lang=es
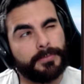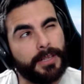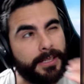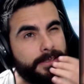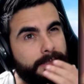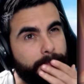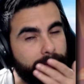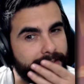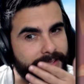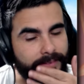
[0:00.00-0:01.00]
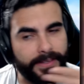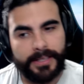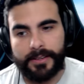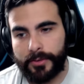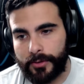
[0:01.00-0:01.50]
Que si te pones a
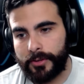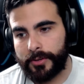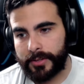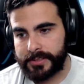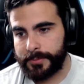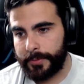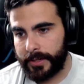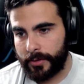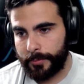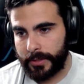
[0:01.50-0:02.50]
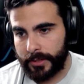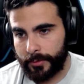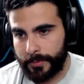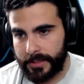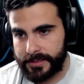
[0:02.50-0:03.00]
ver, no, creo que sí me hubiera convenido
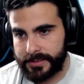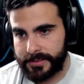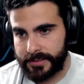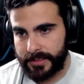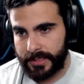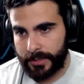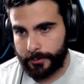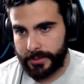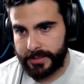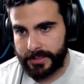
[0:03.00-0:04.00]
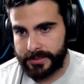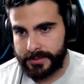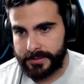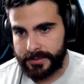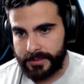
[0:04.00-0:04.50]
más las
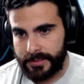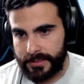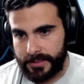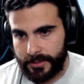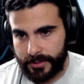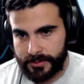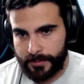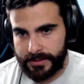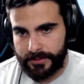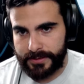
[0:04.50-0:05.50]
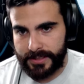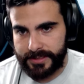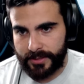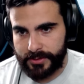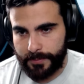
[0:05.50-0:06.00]
runitas son más difíciles
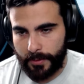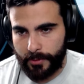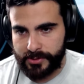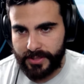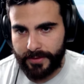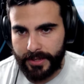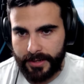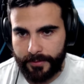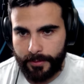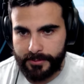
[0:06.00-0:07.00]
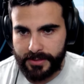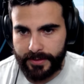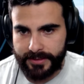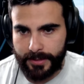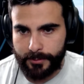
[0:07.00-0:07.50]
de conseguir. Pero bueno, está bien. A ver, vamos a
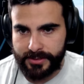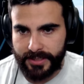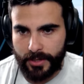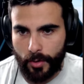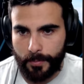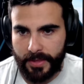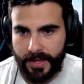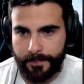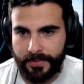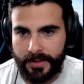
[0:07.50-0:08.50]
ver. Tenemos aquí comida.